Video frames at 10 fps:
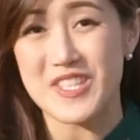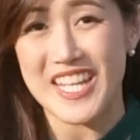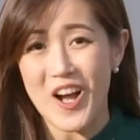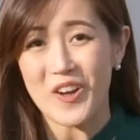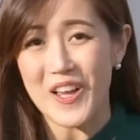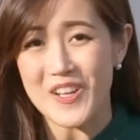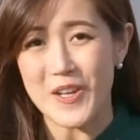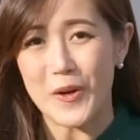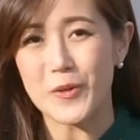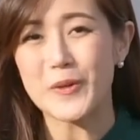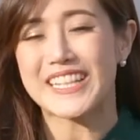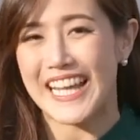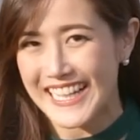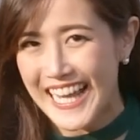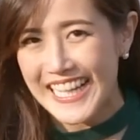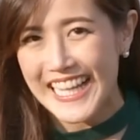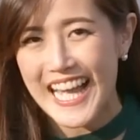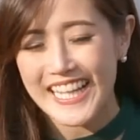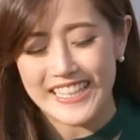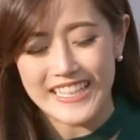จิออกกล้อง2รุ่นใกล้ๆ
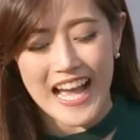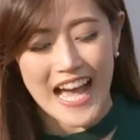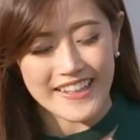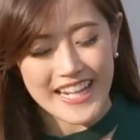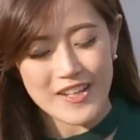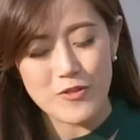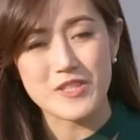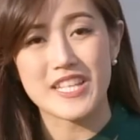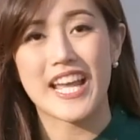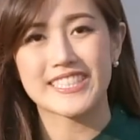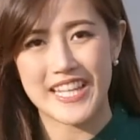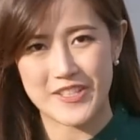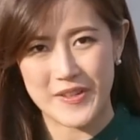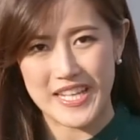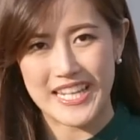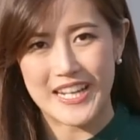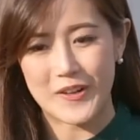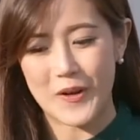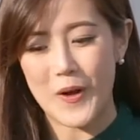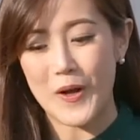กันอันแรก Fuji XA3 แล้
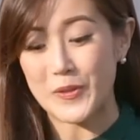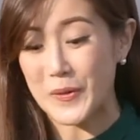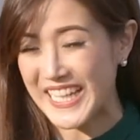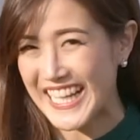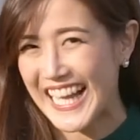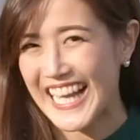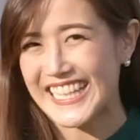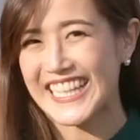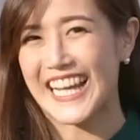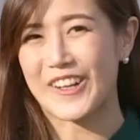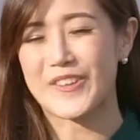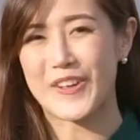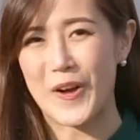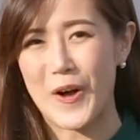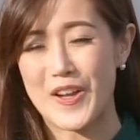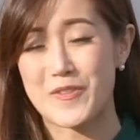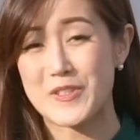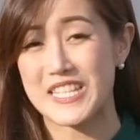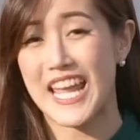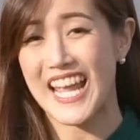วก็ตัวนี้ค่ะที่หลายคนรอคอย Fuji